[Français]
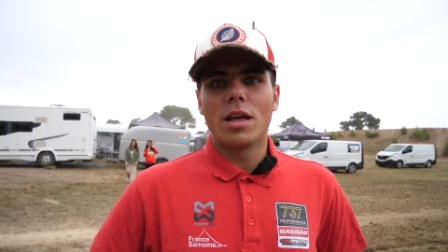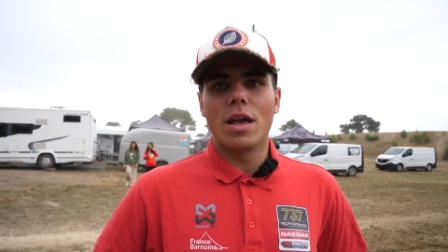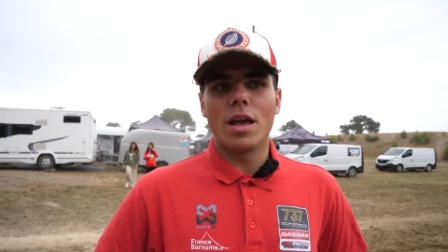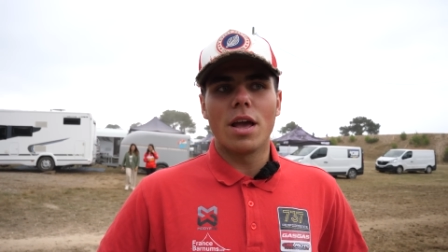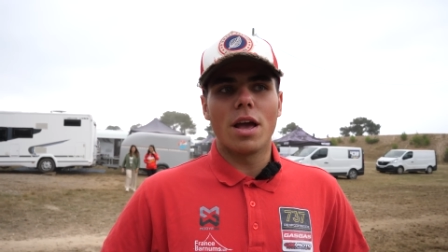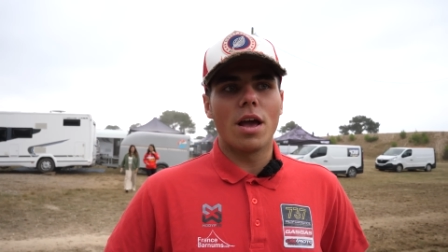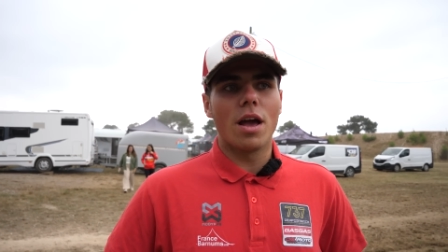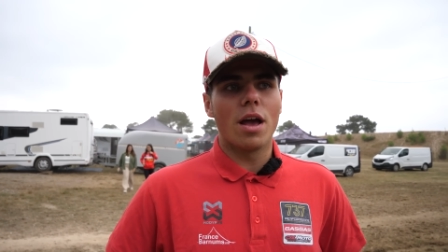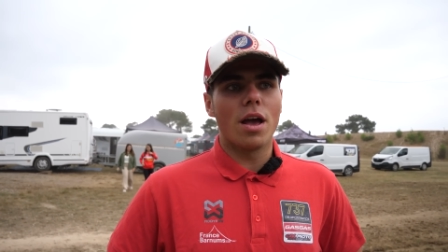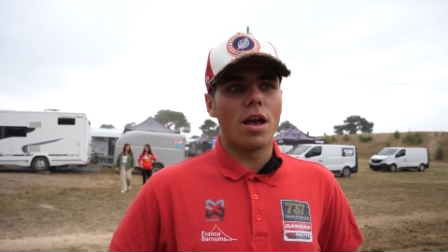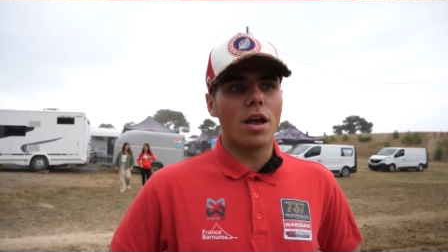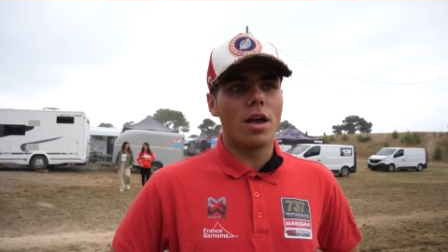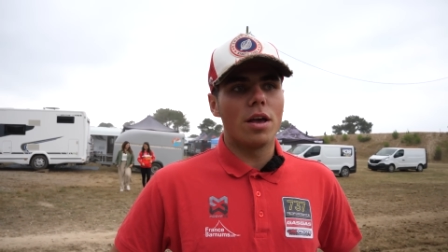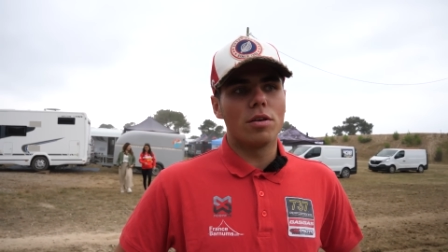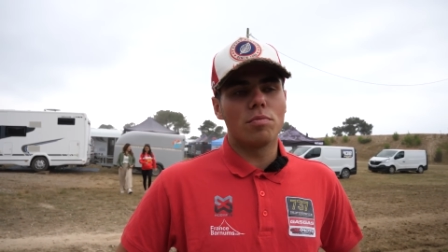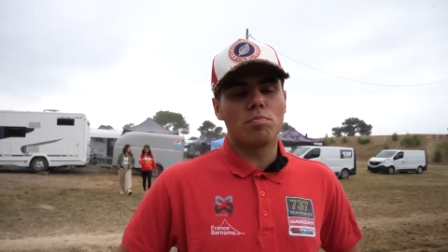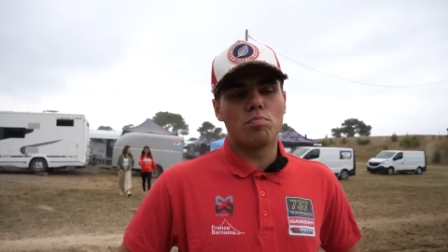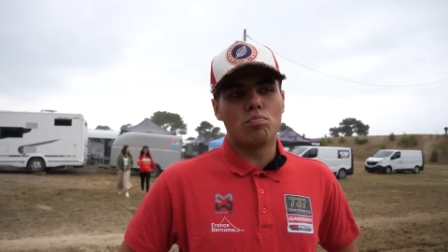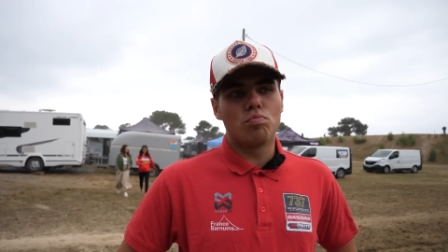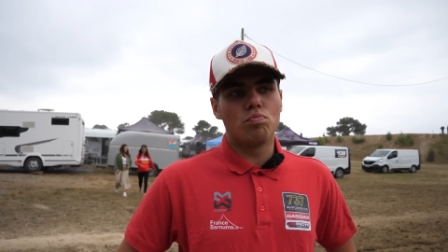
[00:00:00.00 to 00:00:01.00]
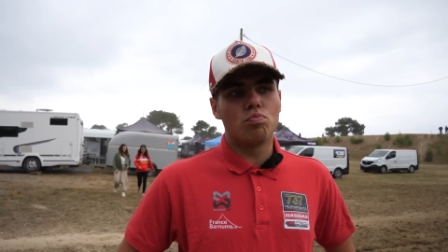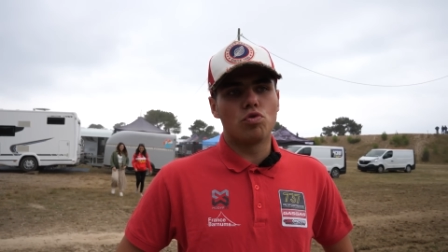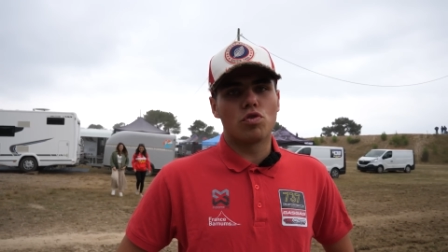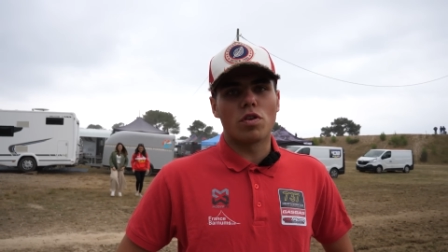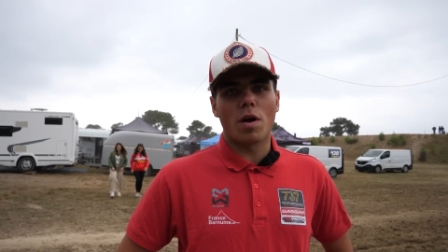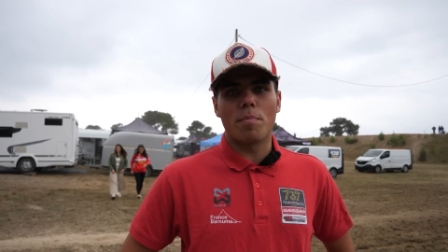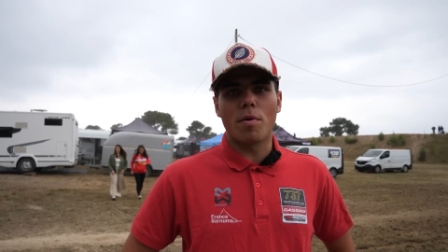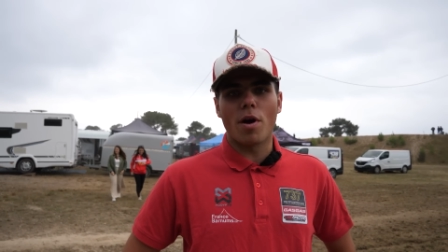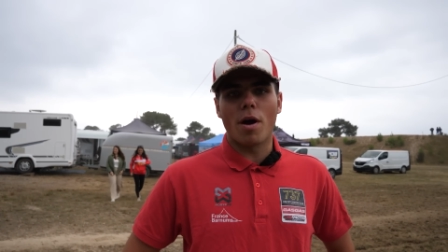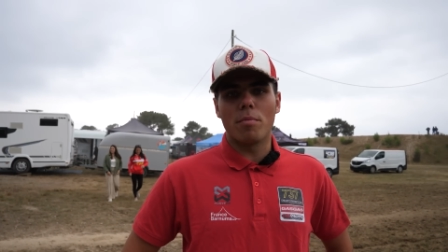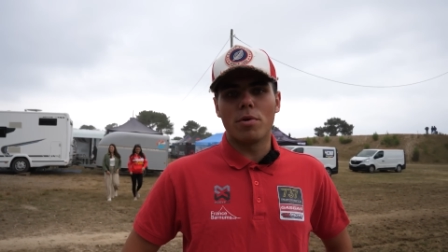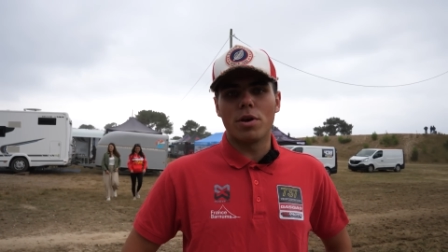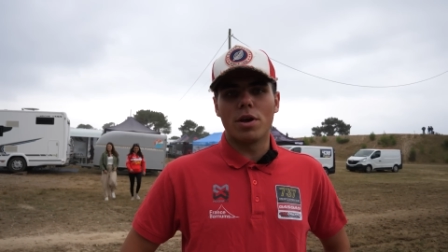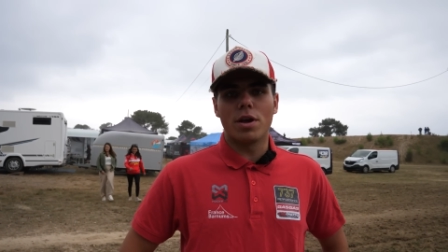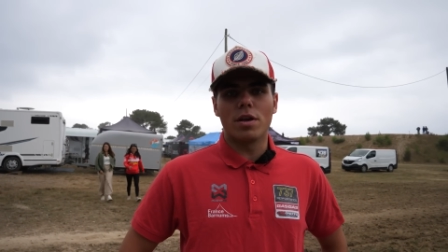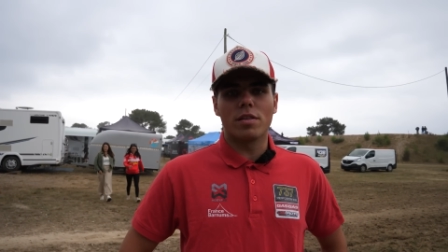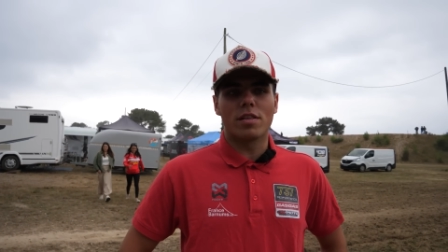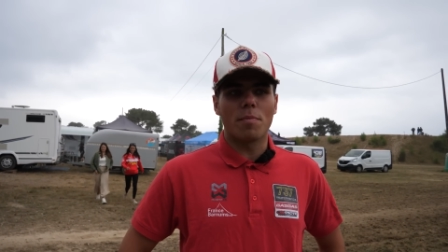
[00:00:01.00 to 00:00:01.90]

Et ça permet,